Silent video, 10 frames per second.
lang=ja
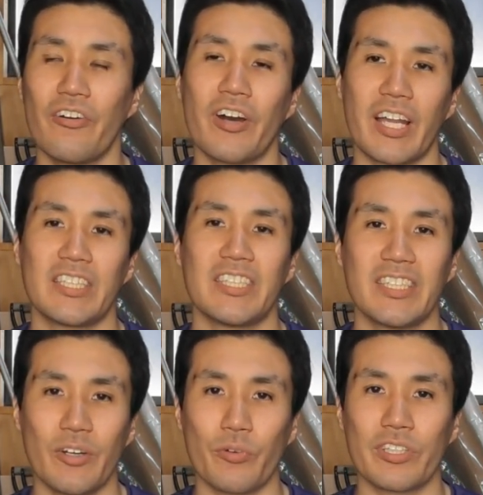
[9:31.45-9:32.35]
お話しし
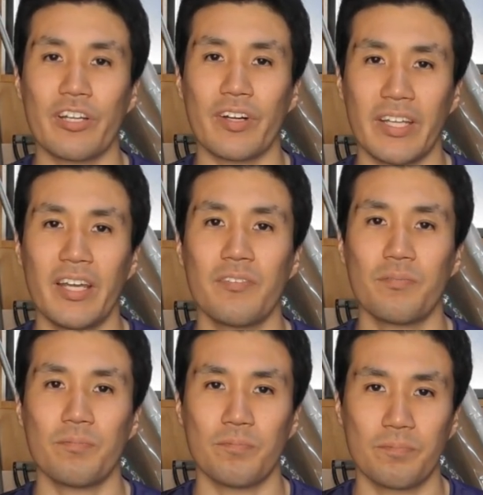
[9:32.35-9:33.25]
て思ったのはね。
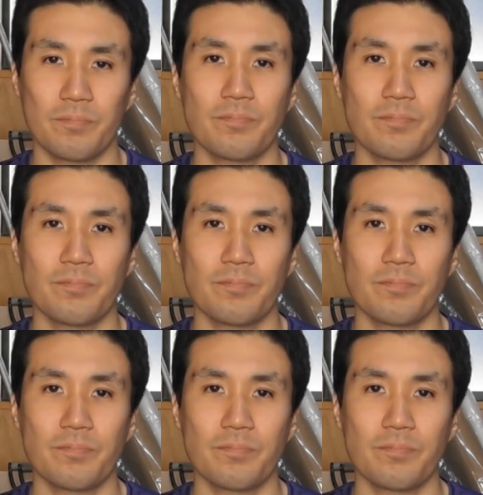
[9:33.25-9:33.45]
うん。